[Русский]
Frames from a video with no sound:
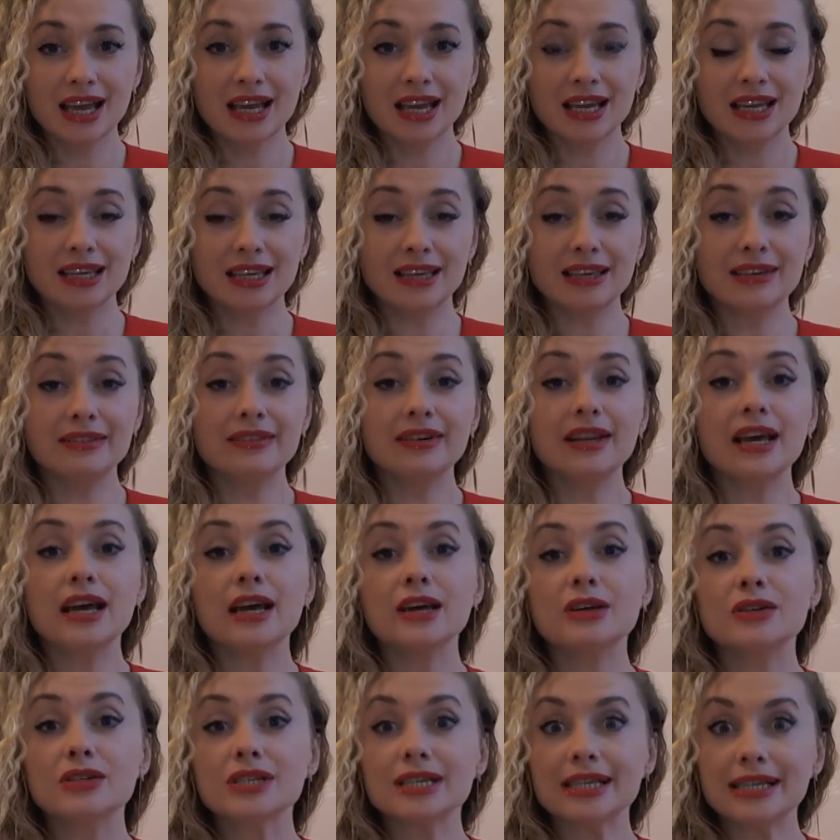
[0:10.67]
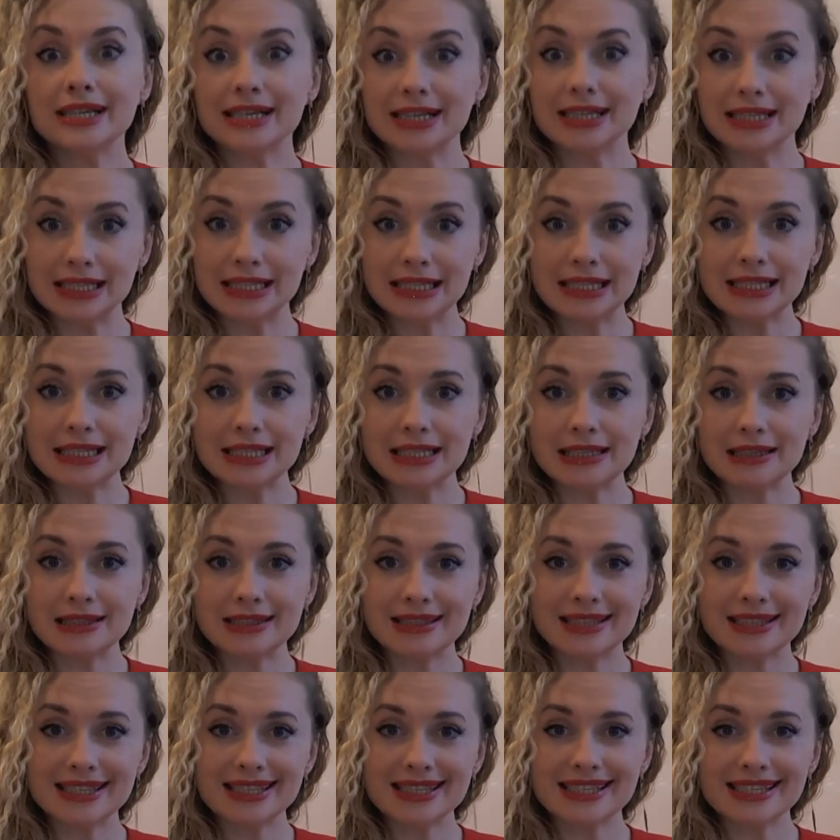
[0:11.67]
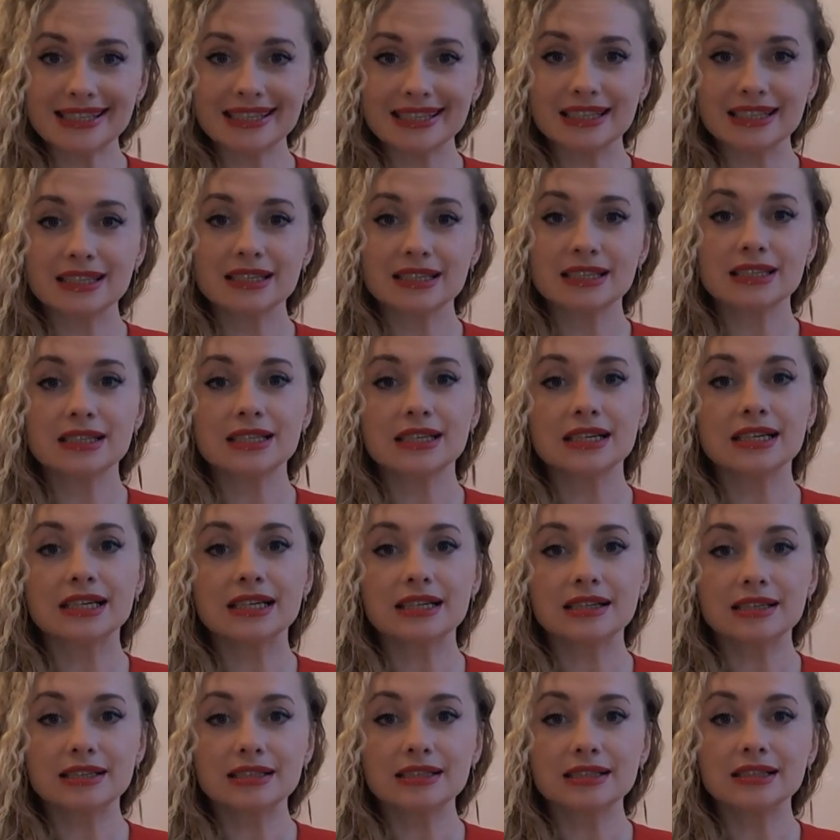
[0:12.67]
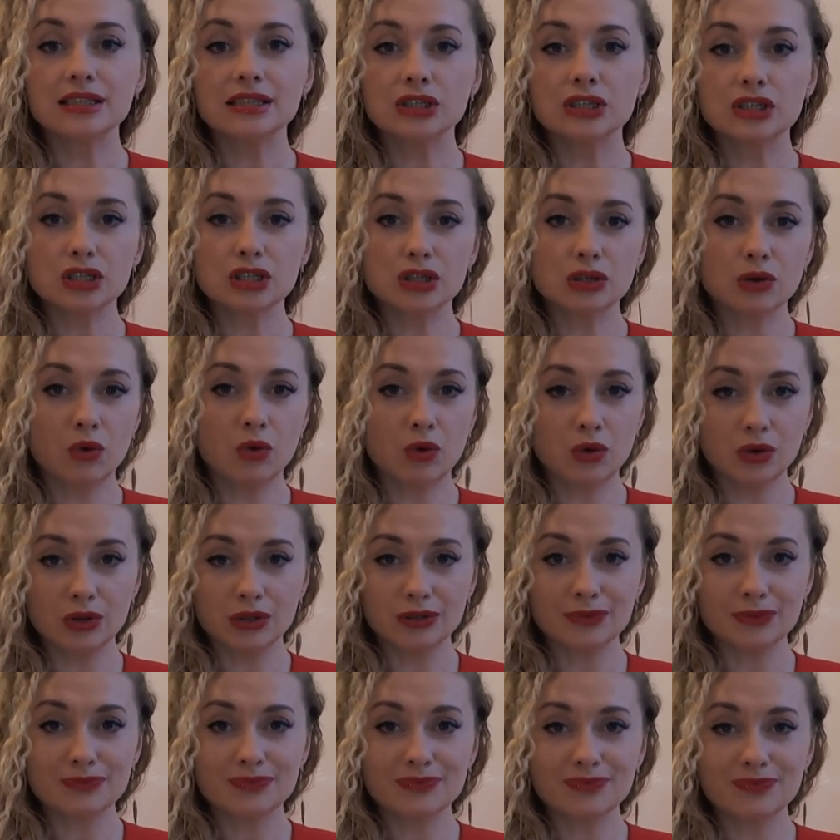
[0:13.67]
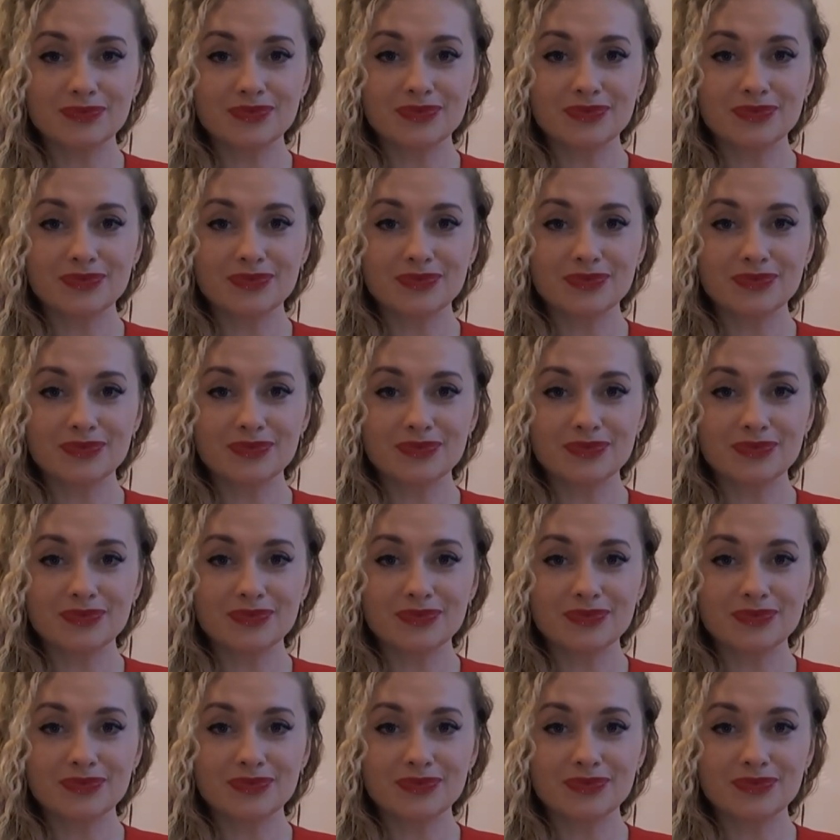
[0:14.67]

Являюсь хранительницей закрытой школы